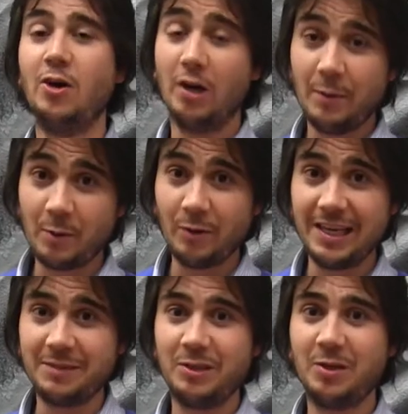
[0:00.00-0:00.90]
Hola, muy
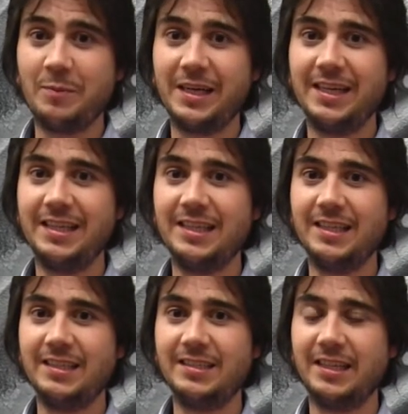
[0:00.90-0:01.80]
buenas. Mi
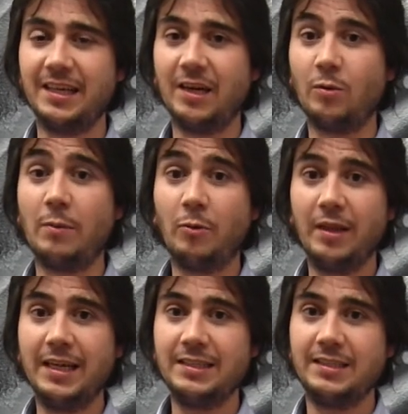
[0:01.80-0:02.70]
nombre es eh, Juan
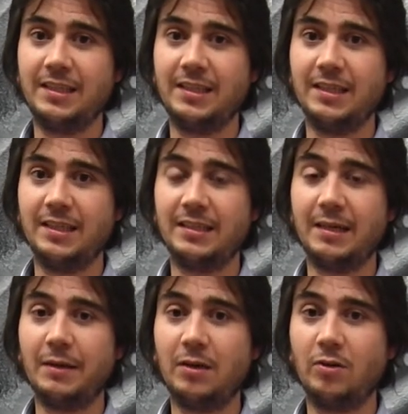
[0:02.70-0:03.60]
Bodas. Eh,
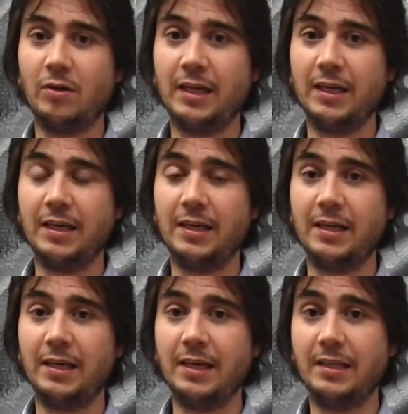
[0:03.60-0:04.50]
trabajo
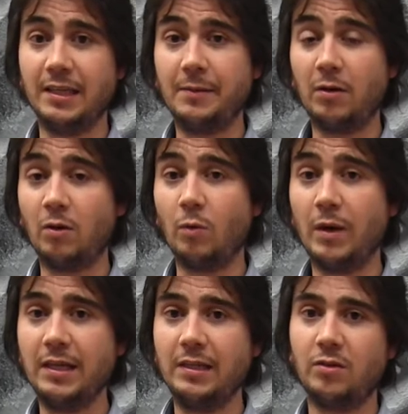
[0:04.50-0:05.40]
en, Tribal
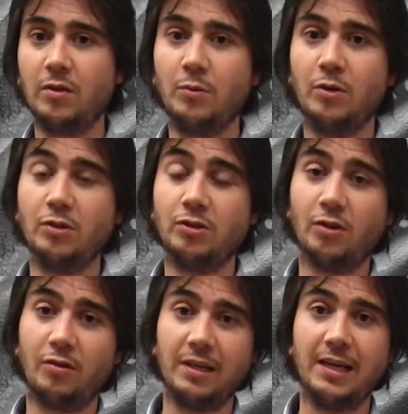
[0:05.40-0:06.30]
Worldwide como
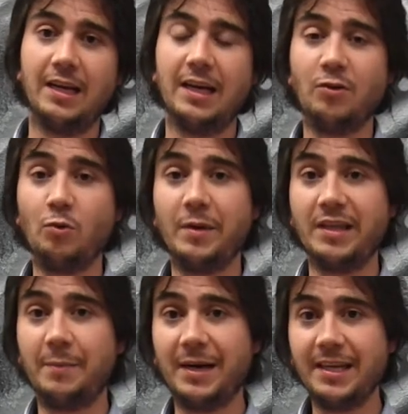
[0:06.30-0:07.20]
social New
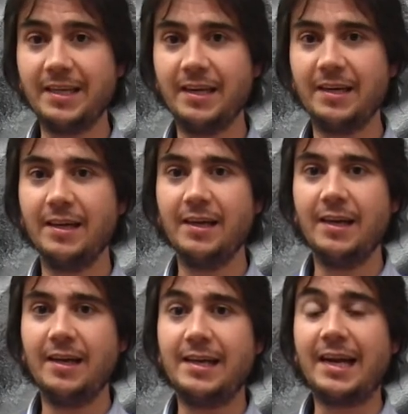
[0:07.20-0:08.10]
Media Manager
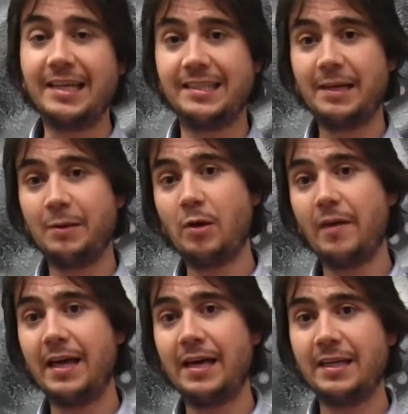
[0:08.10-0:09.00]
y la clase que vengo a
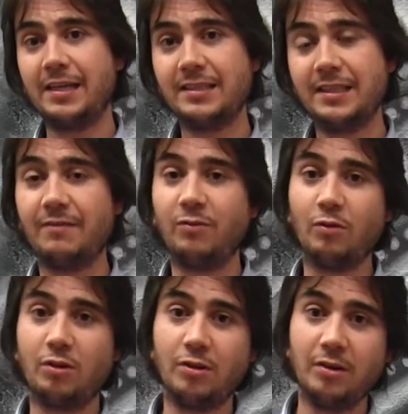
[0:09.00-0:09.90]
dar es la
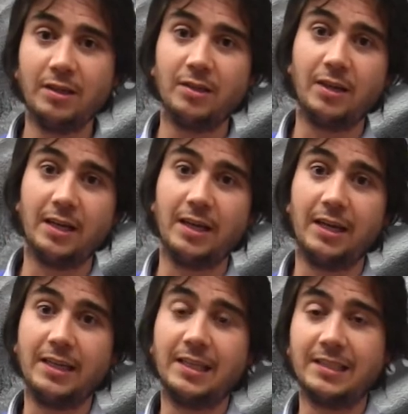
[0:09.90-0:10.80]
función
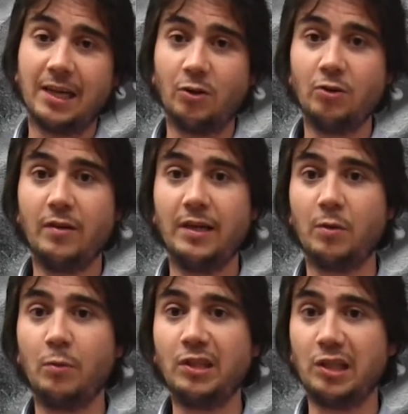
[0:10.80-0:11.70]
eh, y el desarrollo de
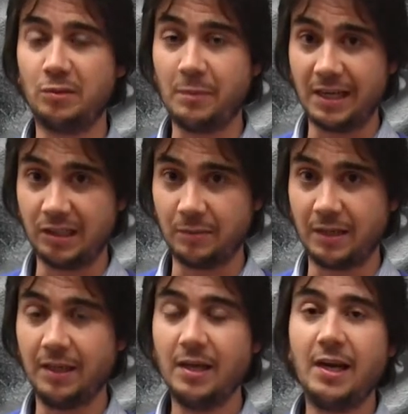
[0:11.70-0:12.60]
Communities
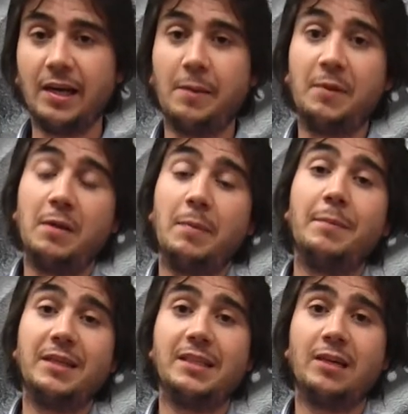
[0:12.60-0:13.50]
Management, que
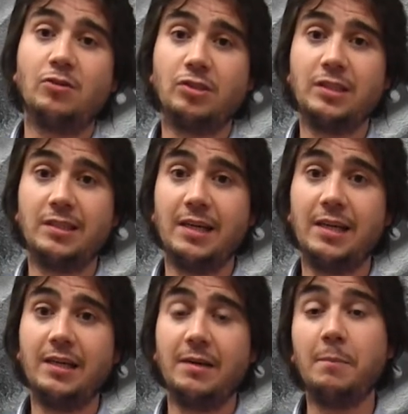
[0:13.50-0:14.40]
principalmente consiste
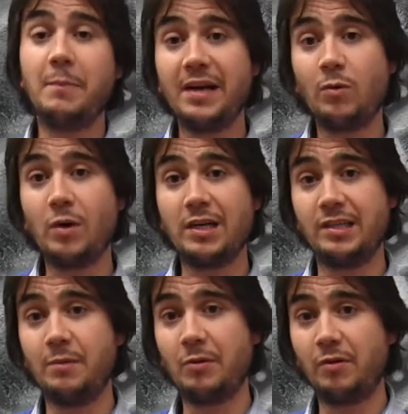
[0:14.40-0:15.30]
en ver cuál
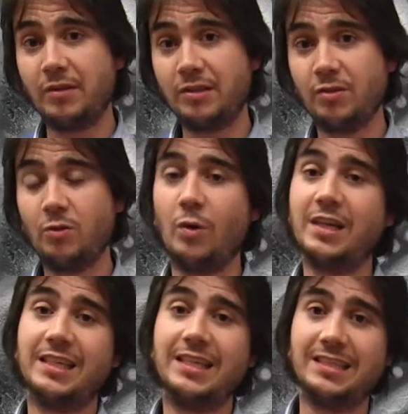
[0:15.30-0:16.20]
es el proceso y cuál
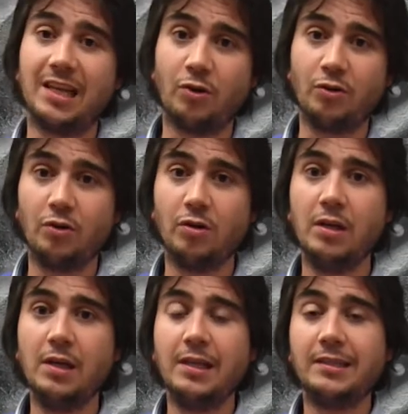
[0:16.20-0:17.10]
es el desarrollo
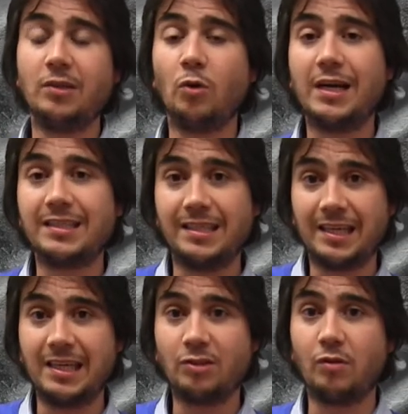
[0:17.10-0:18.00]
de toda la
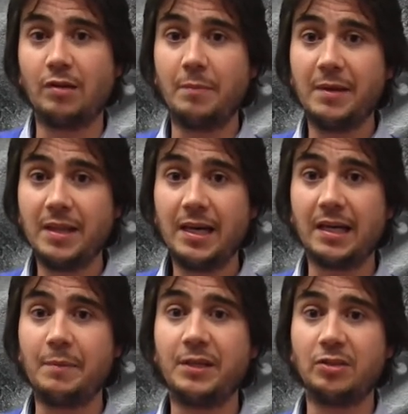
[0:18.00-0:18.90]
estrategia de social media,
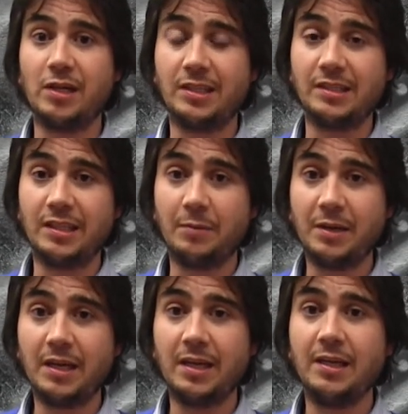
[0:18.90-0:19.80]
qué personas
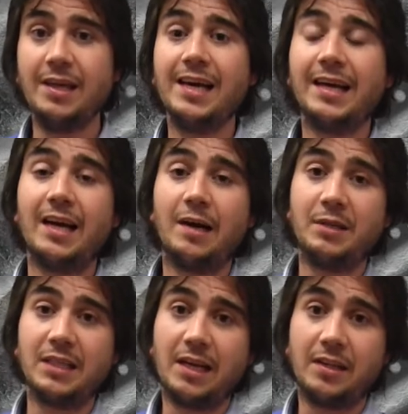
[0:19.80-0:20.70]
intervienen, qué
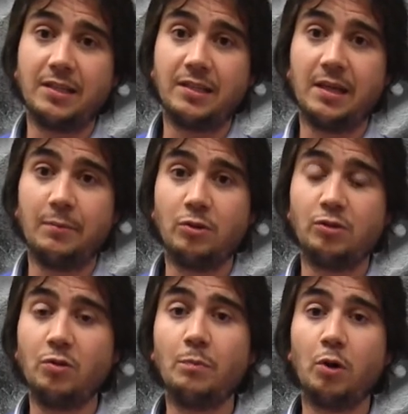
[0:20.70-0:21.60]
herramientas
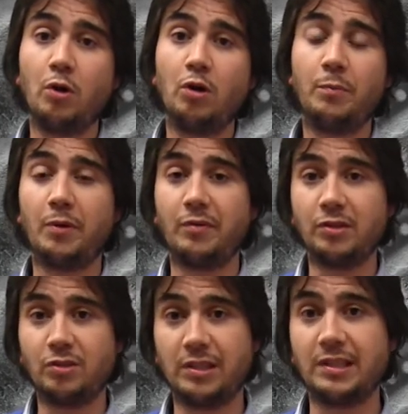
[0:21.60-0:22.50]
necesitamos y un poco los
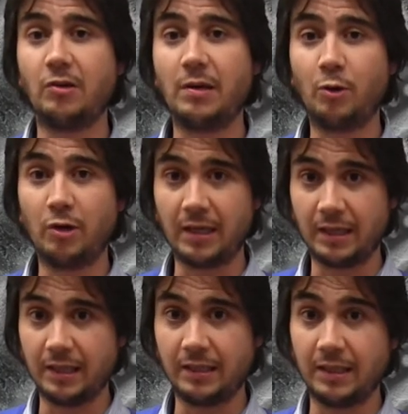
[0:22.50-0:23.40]
procesos que desarrollamos con el
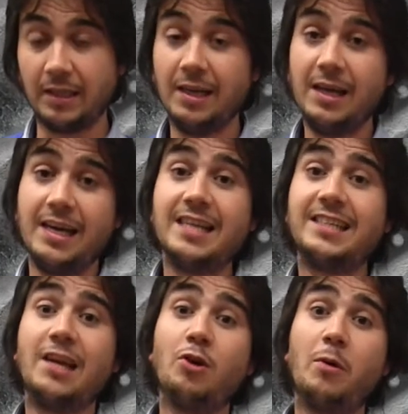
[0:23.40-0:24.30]
cliente.
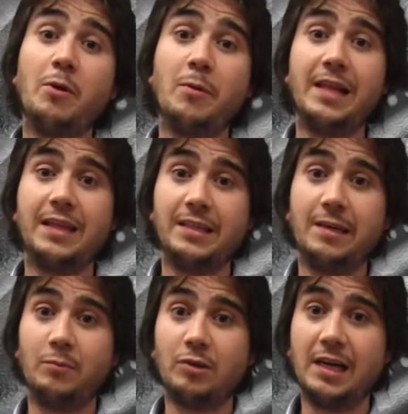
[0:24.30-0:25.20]
Este año como novedad
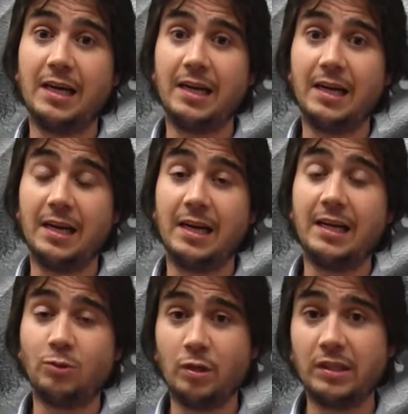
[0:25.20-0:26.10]
tenemos
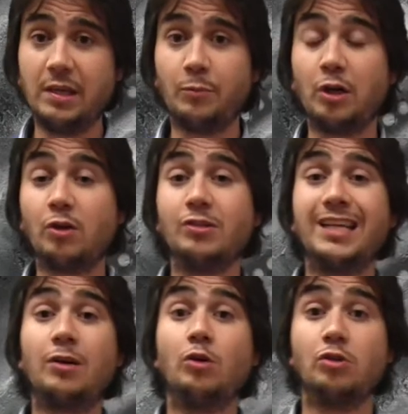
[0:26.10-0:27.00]
la suerte de poder
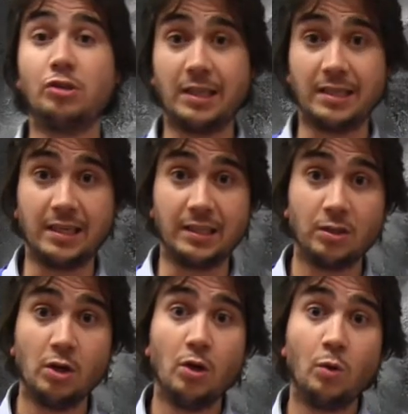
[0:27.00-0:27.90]
contar con dos talleres
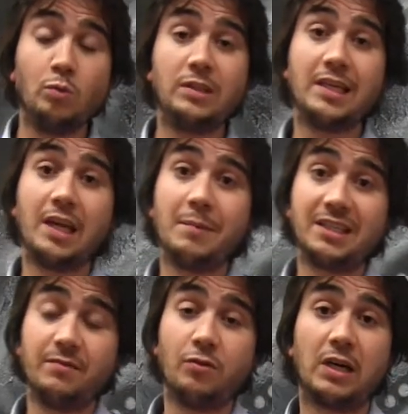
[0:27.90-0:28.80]
un taller
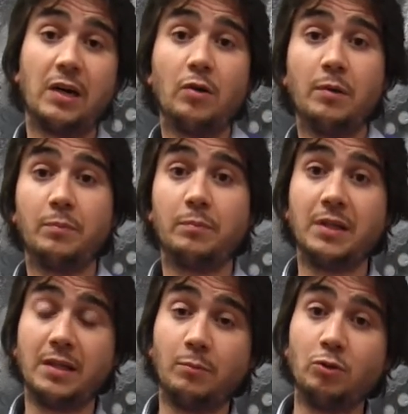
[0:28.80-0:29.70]
más enfocado
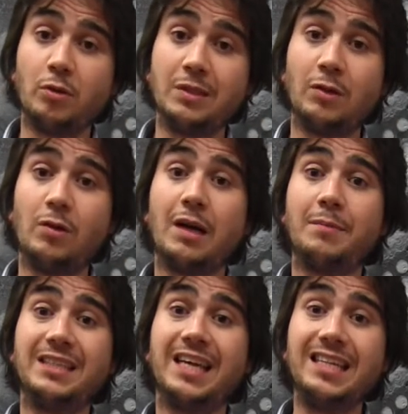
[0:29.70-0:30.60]
desde el punto de vista de una
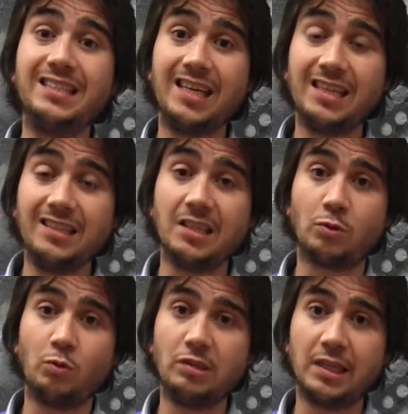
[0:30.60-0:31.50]
herramienta de listening, de
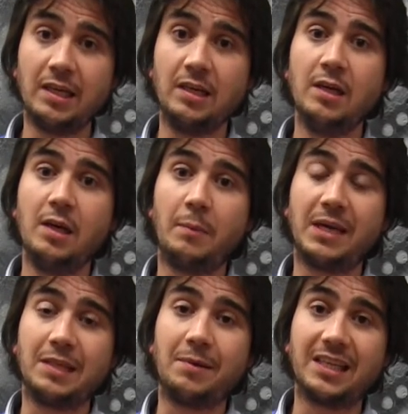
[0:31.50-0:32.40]
escucha,
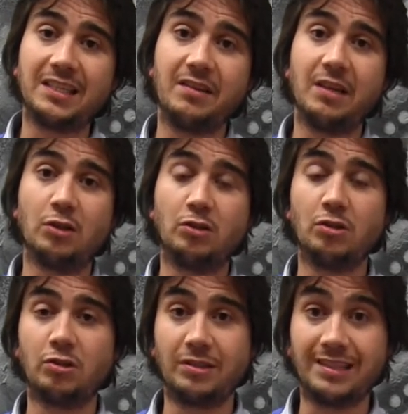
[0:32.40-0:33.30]
para saber qué se dice
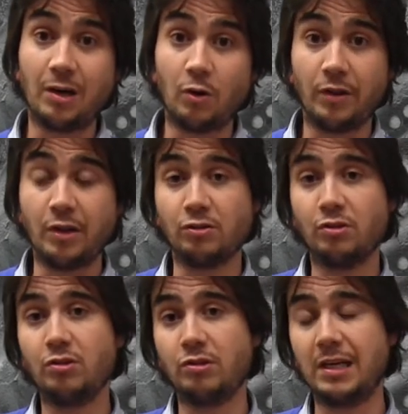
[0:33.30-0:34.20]
nosotros o de
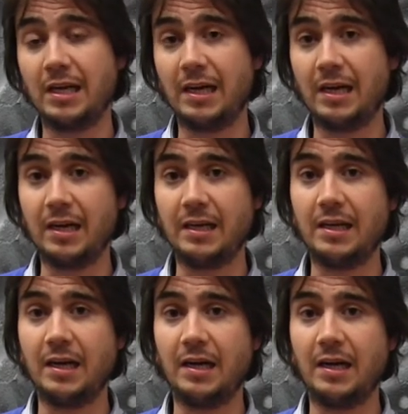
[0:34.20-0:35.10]
nosotros en,
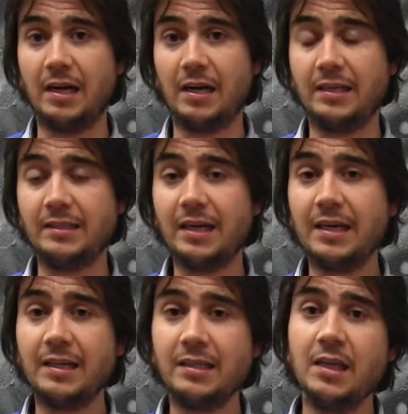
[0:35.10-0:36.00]
la,
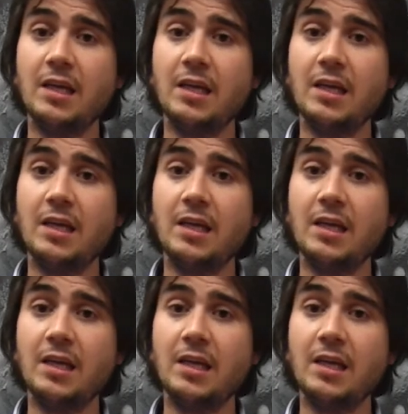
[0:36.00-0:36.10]
Internet.